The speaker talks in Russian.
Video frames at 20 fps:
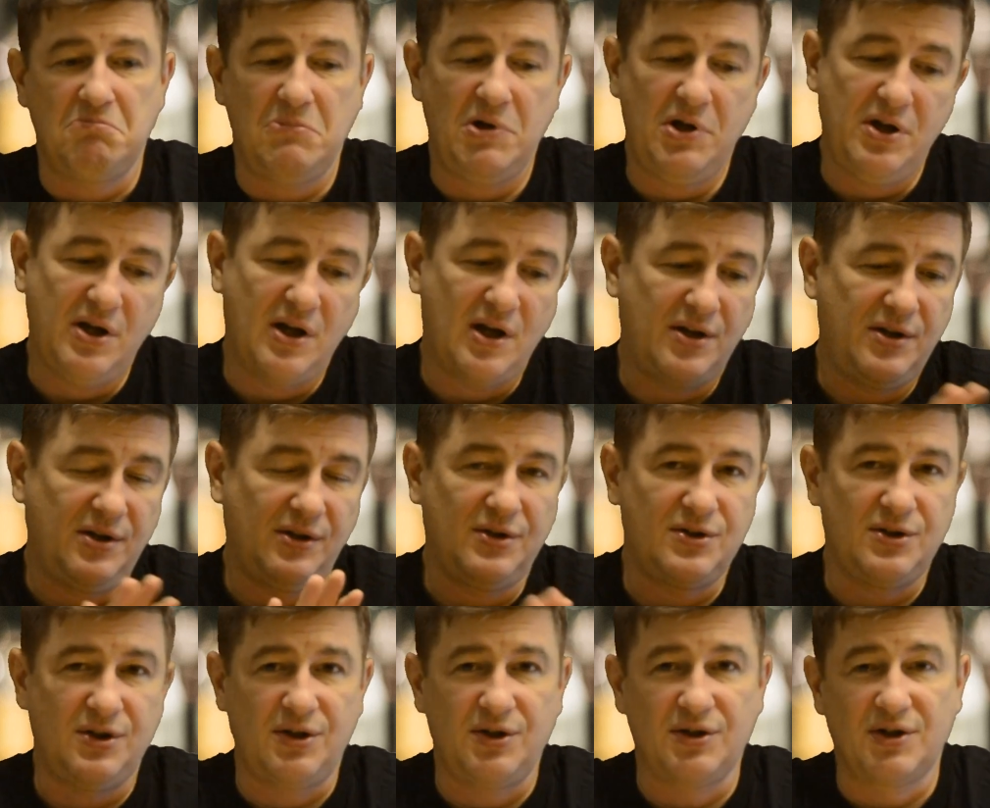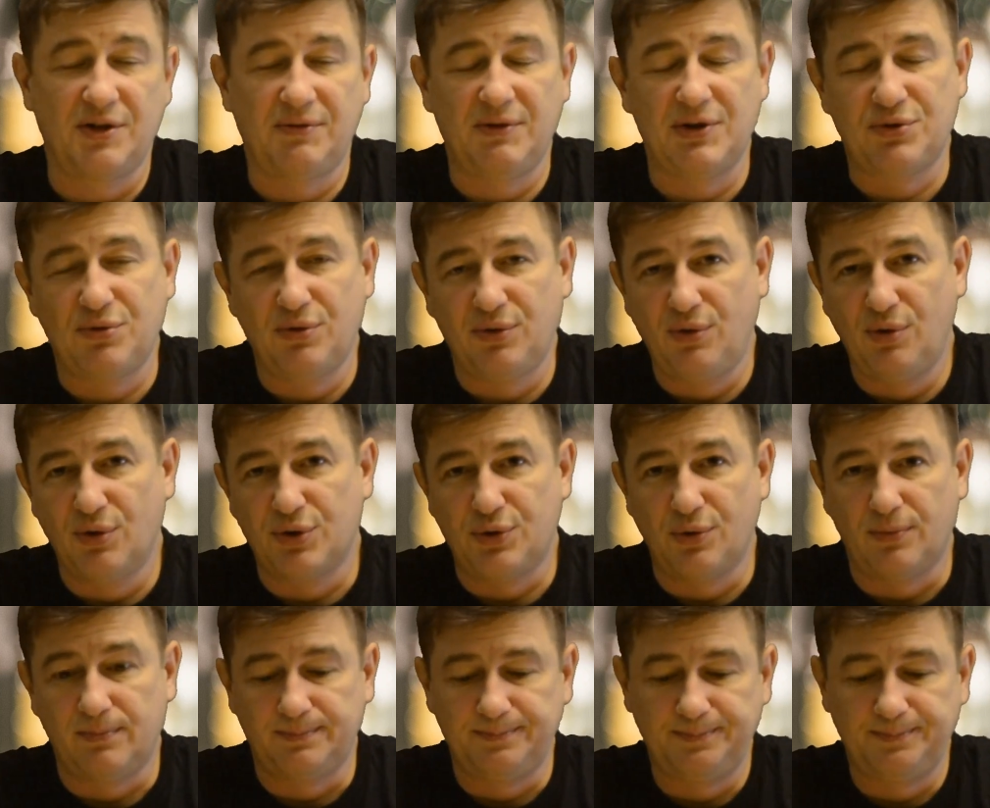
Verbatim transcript: и ни один из них не соответствует ГОСТу.